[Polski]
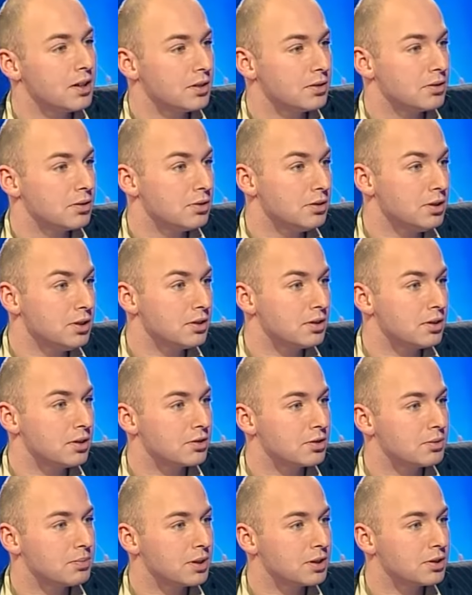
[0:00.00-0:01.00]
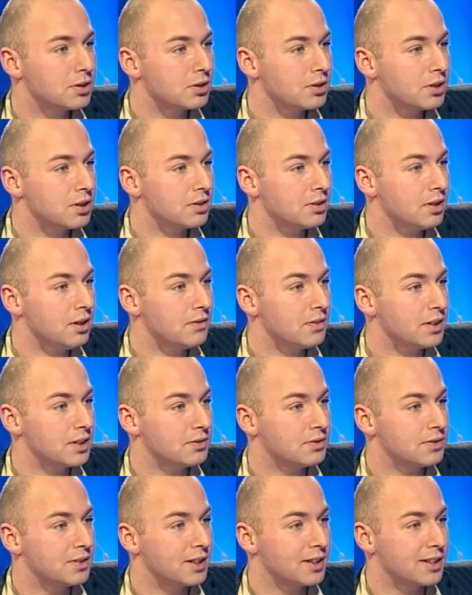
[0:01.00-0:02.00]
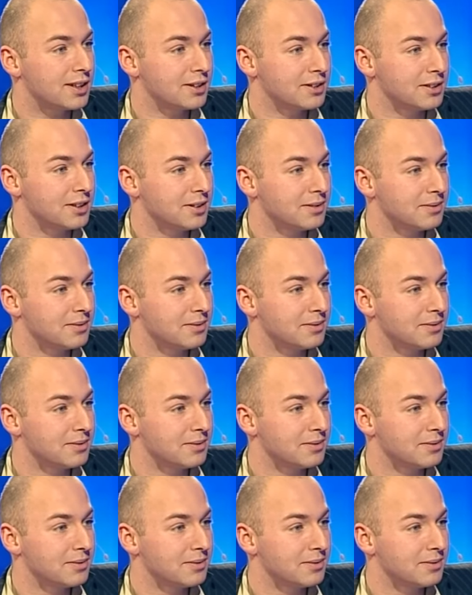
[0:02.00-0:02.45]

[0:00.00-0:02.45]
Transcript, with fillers: No nikt, no trzeba się orientować w terenie.